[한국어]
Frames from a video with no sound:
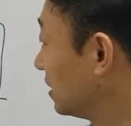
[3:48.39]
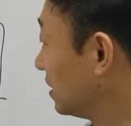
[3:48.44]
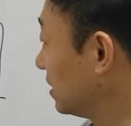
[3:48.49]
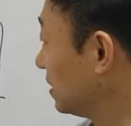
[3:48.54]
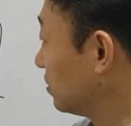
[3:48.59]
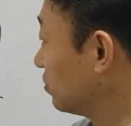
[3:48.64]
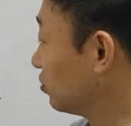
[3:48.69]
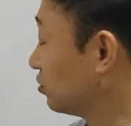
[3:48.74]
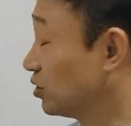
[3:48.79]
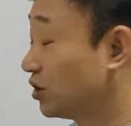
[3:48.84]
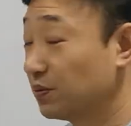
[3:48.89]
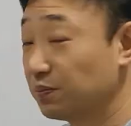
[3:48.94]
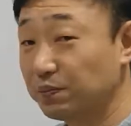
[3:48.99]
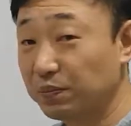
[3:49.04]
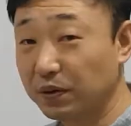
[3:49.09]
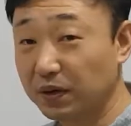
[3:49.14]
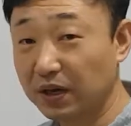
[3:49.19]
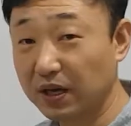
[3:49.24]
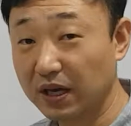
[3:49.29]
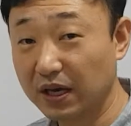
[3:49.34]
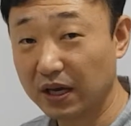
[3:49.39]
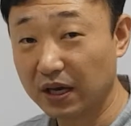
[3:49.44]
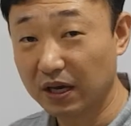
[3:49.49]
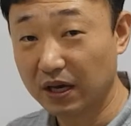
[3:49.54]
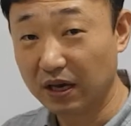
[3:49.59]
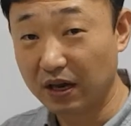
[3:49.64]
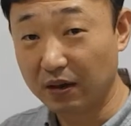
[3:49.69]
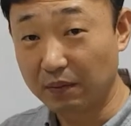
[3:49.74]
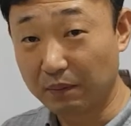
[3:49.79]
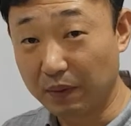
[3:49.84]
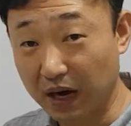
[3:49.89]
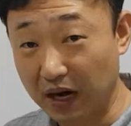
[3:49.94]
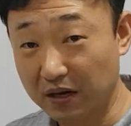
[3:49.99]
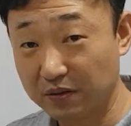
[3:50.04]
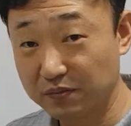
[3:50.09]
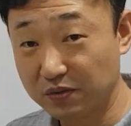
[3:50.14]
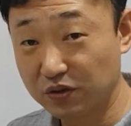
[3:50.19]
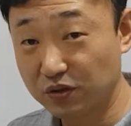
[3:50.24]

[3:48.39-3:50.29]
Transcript: 이 루시퍼의 마음